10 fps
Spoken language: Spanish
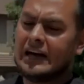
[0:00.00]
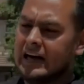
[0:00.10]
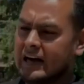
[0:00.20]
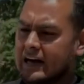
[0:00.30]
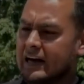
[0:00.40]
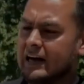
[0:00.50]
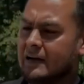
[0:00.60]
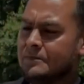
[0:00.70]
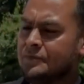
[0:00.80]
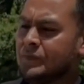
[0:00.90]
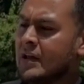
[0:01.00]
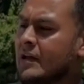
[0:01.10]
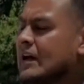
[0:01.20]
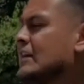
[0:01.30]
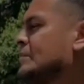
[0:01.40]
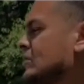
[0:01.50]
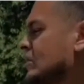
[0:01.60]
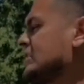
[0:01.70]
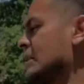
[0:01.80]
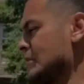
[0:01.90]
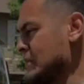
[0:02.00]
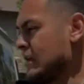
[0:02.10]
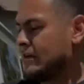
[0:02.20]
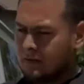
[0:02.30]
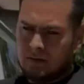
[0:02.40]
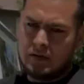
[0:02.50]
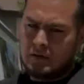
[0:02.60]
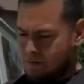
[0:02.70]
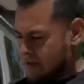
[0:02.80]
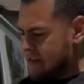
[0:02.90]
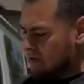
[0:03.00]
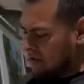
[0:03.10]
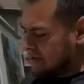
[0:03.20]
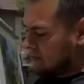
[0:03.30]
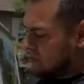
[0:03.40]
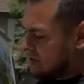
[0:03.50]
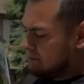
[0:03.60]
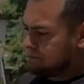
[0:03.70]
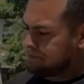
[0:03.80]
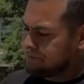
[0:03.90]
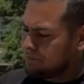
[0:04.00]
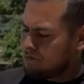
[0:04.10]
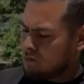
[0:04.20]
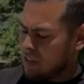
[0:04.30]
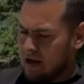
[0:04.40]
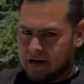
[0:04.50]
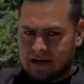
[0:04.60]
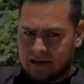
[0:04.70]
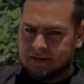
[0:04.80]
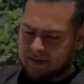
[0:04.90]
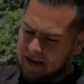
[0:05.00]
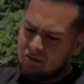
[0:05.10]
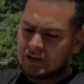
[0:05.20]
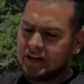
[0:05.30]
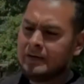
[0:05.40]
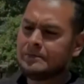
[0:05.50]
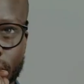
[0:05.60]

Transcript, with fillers: a, las personas que a mí me vendieron esta troca. entre ellos ahí.